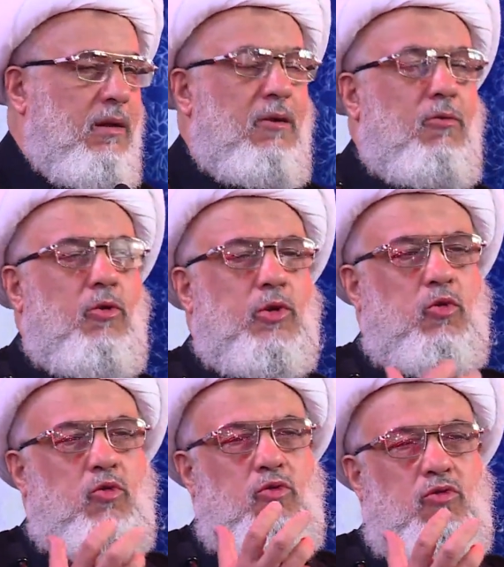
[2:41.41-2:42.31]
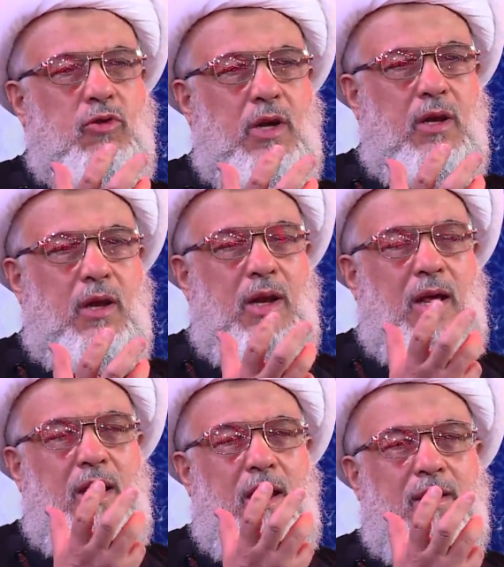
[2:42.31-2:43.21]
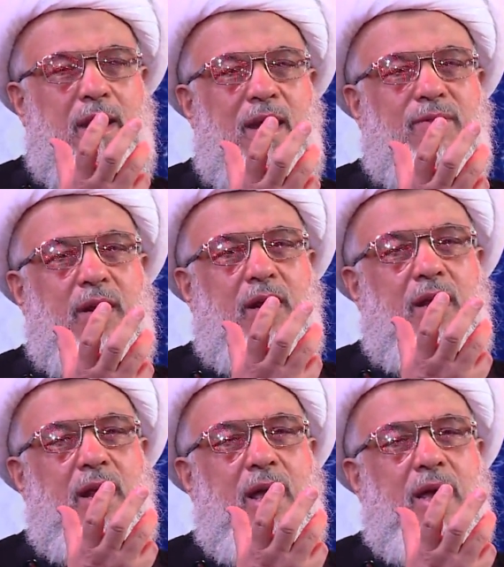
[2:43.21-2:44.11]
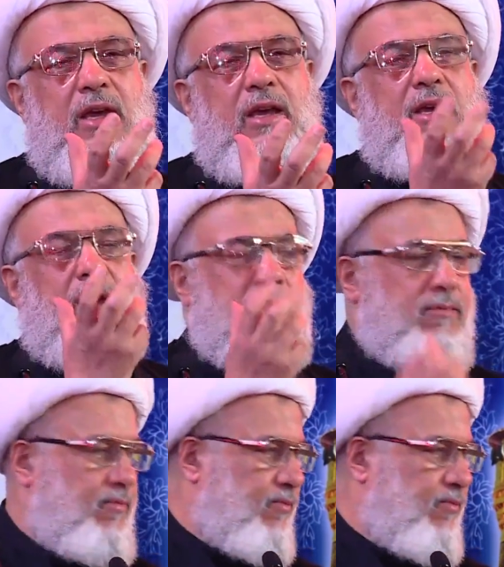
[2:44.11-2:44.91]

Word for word: للوصول إلى الأهداف الإلهية